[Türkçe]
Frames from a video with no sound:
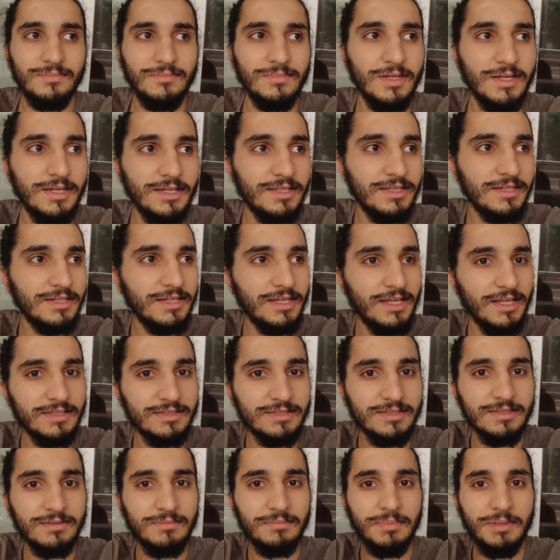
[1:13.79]
Ne kadar
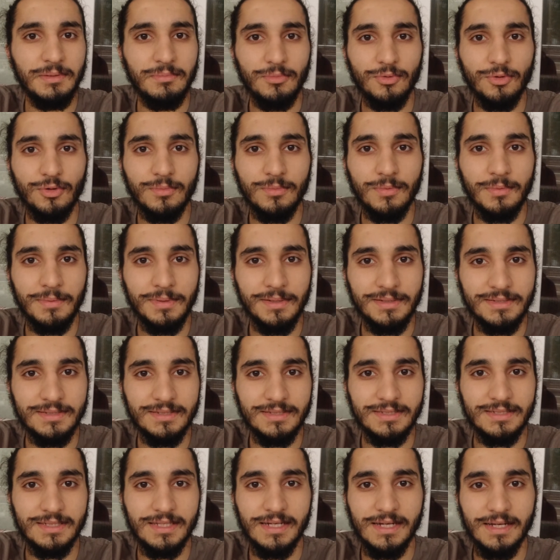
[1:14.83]
yansıdı bilmiyorum ama
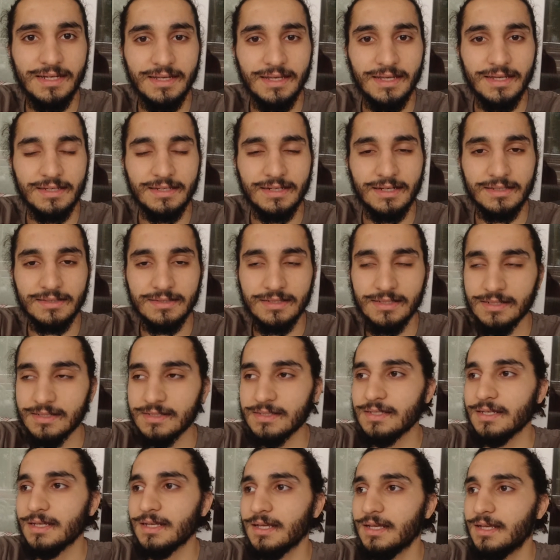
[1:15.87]
sizlere
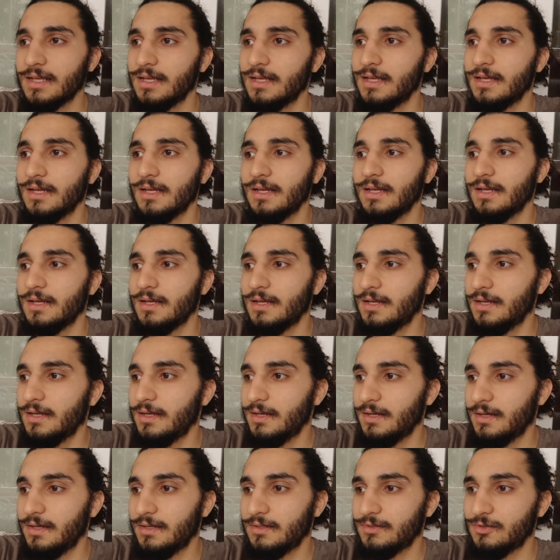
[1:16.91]
ekranlarınıza
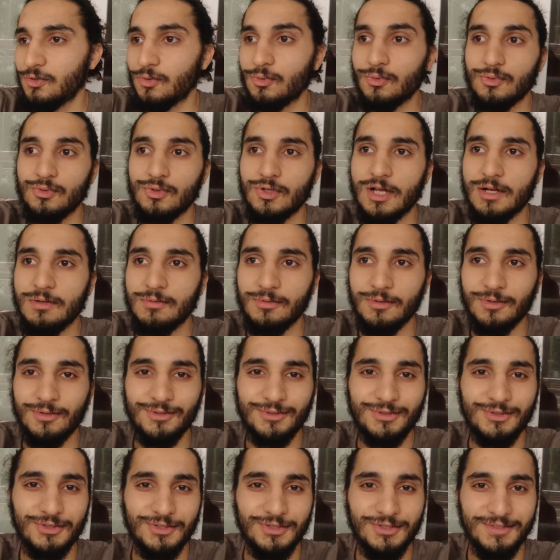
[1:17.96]
çok güzel bir
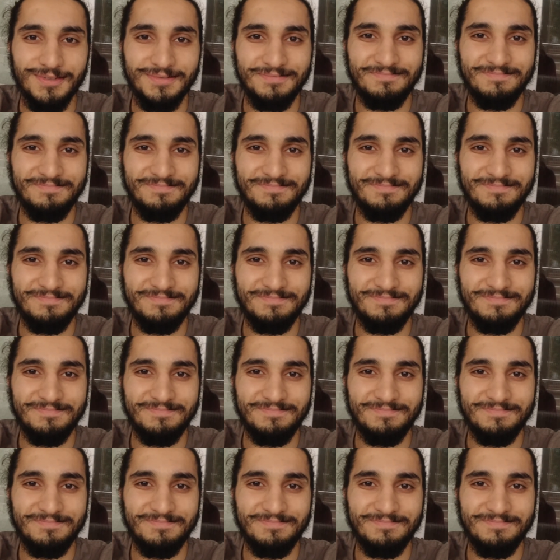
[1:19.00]
görüntü.